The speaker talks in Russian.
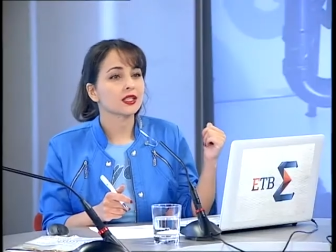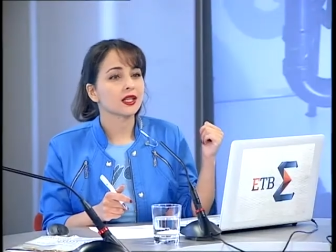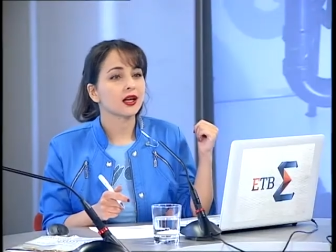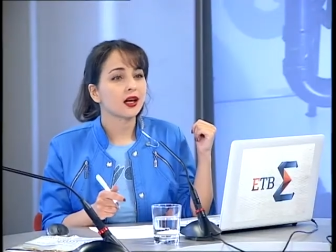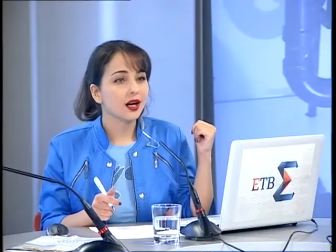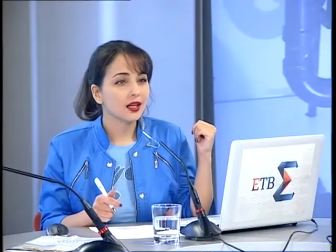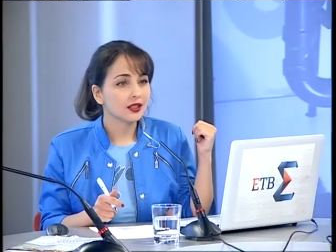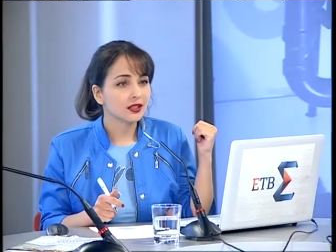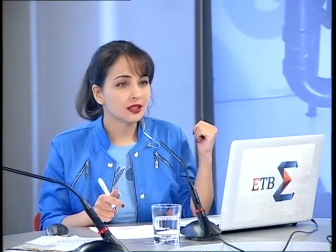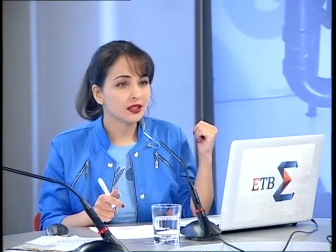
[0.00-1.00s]

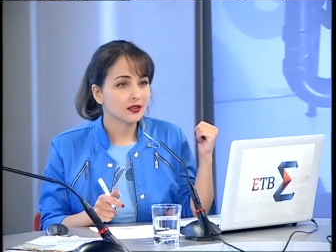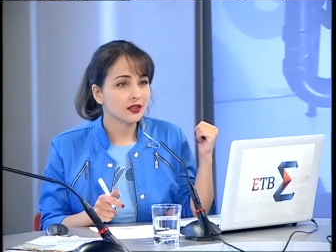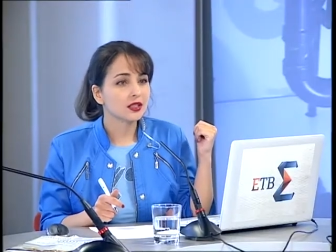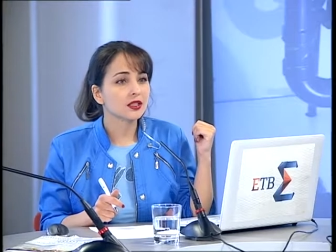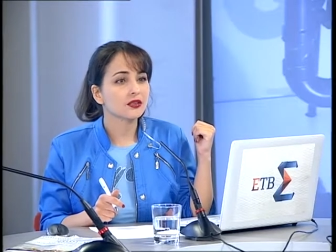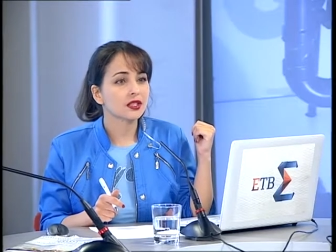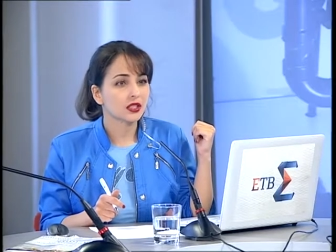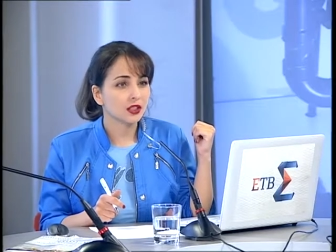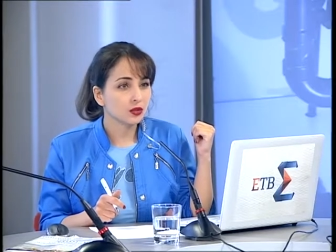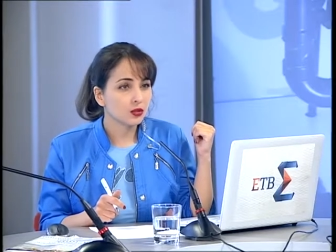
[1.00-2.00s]
закалки из Советского
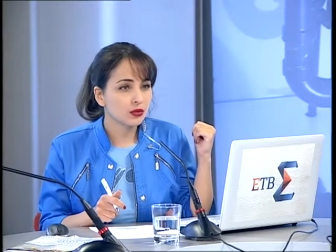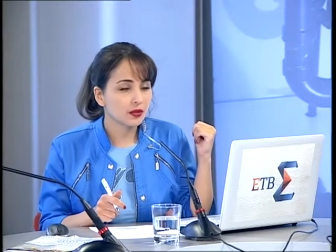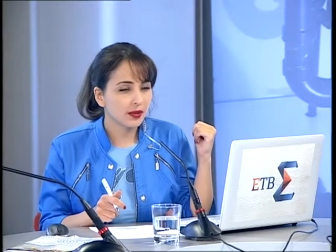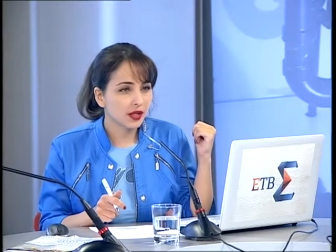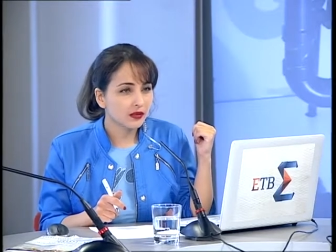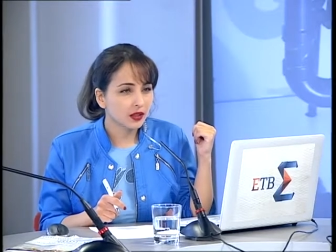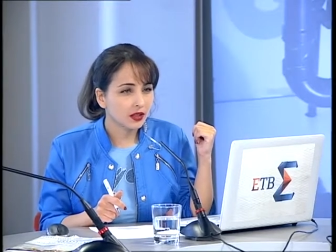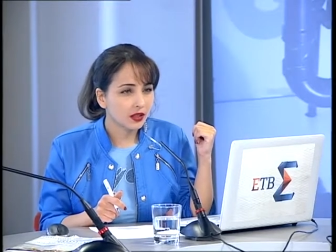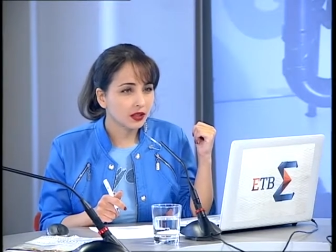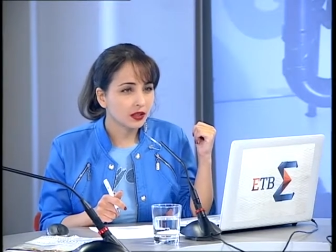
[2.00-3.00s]
Союза, правильно?